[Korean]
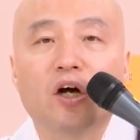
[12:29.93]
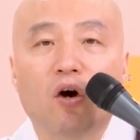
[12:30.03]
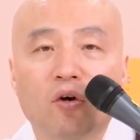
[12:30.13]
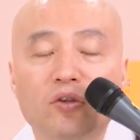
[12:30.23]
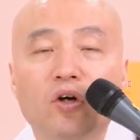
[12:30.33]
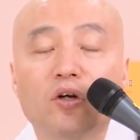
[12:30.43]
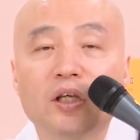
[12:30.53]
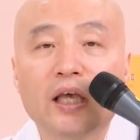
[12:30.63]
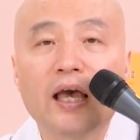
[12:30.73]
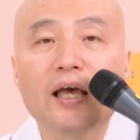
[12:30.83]

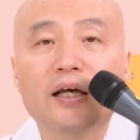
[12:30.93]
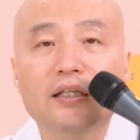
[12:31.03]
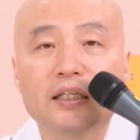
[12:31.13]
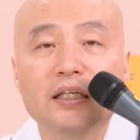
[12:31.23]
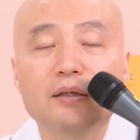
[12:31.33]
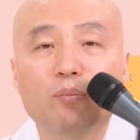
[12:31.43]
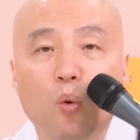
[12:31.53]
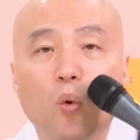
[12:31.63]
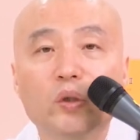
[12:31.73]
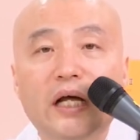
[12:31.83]
어떻게 이
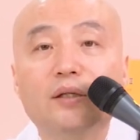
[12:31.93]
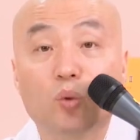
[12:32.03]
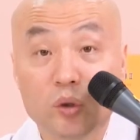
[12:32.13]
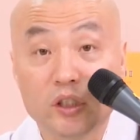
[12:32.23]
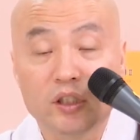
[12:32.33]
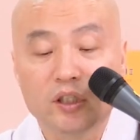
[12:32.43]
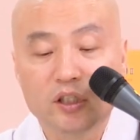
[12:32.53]
보살도를